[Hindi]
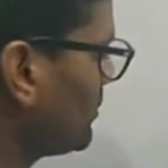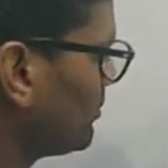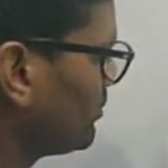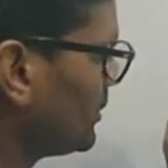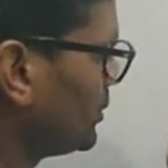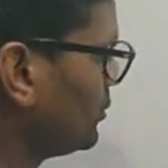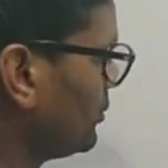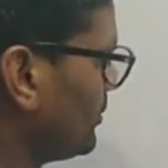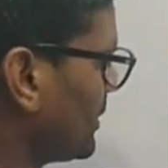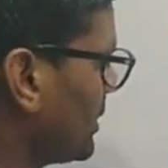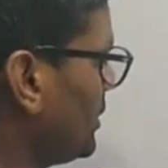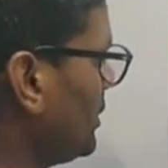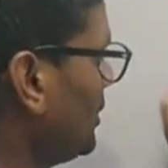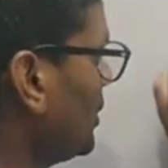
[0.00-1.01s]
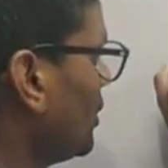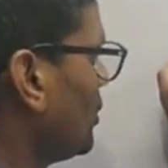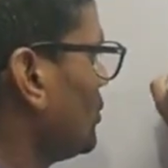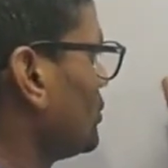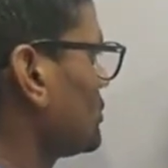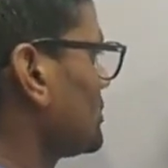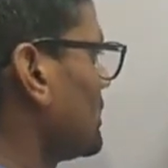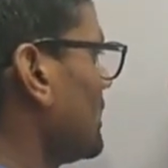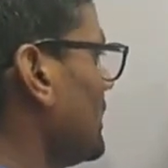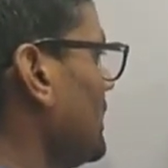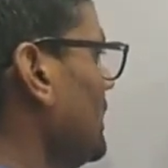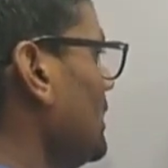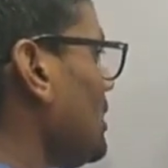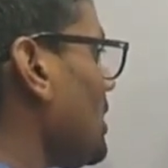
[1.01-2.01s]
बहुब्रही होता
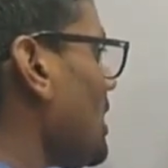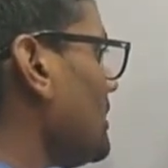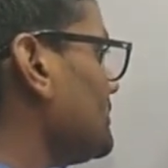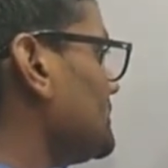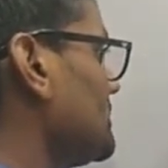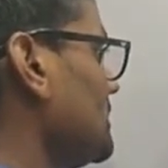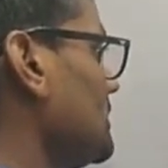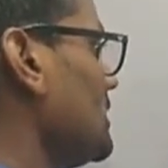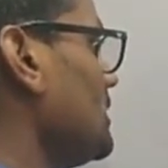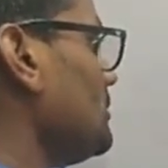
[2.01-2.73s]
है आपसे यही